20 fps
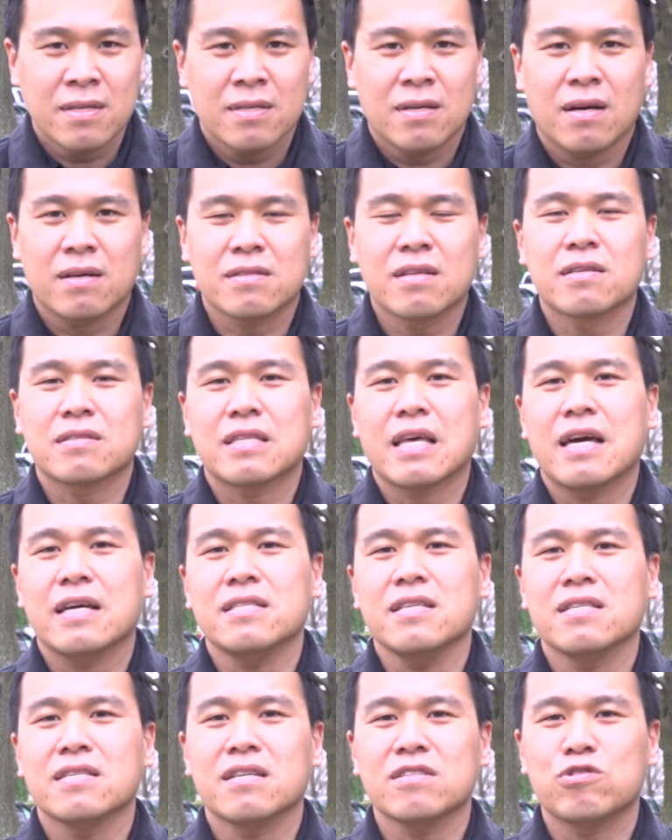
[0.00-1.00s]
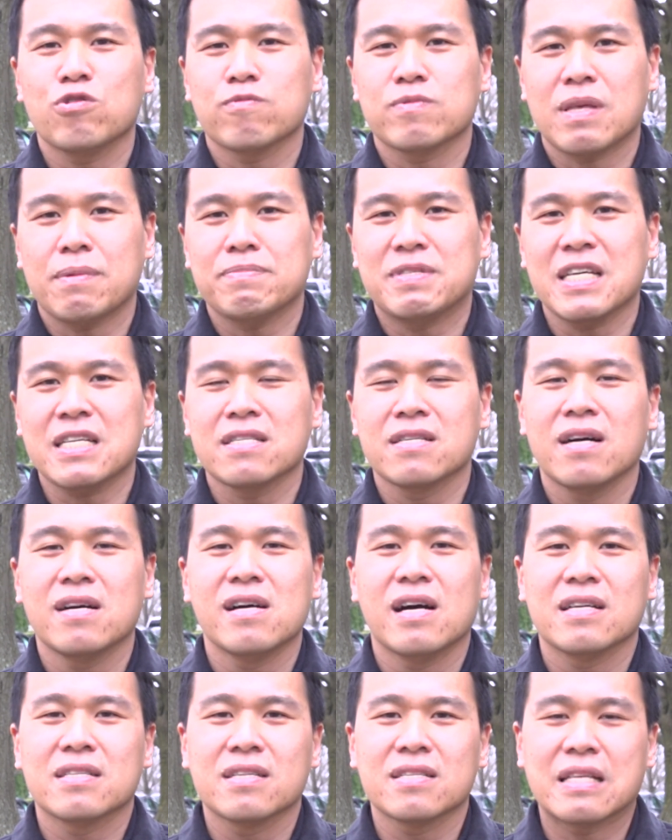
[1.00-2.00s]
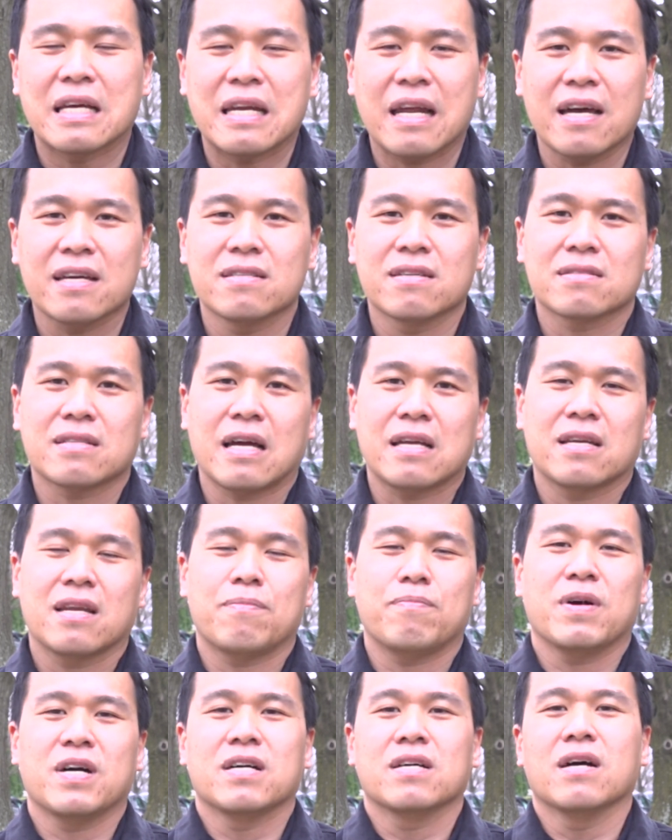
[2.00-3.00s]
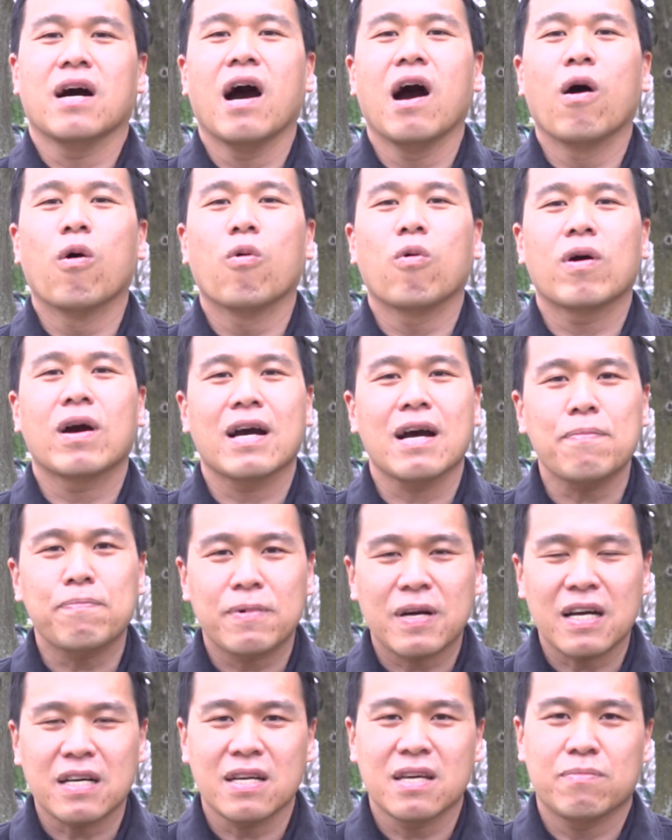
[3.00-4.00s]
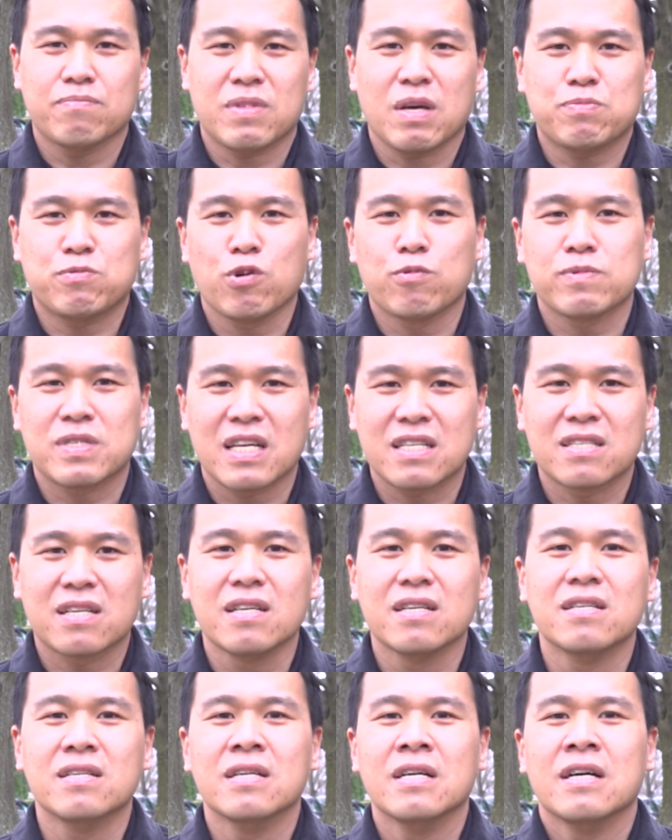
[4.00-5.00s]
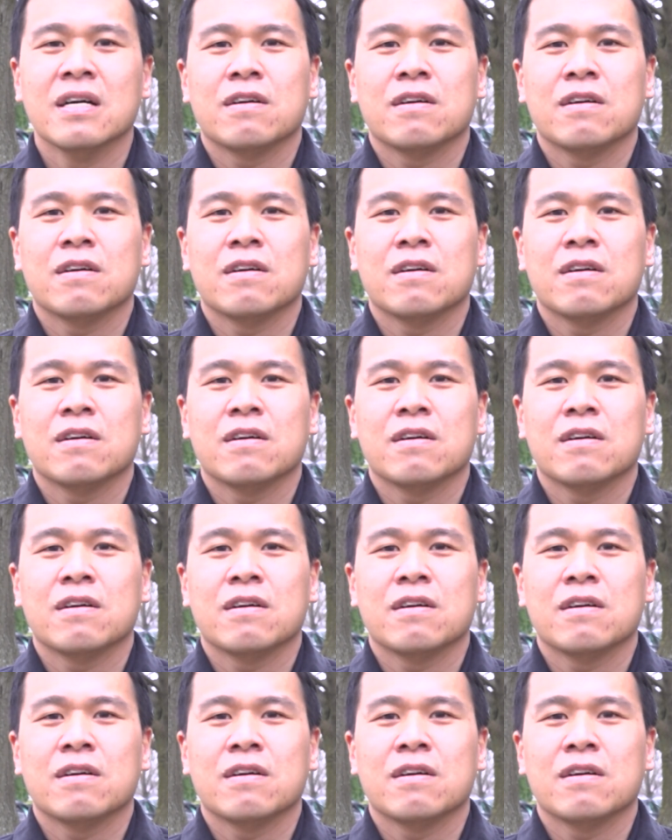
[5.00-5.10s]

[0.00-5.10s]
À, thực tế thì những trung tâm trích ngừa như thế này được thành lập ở hầu khắp các điểm tập trung dân cư.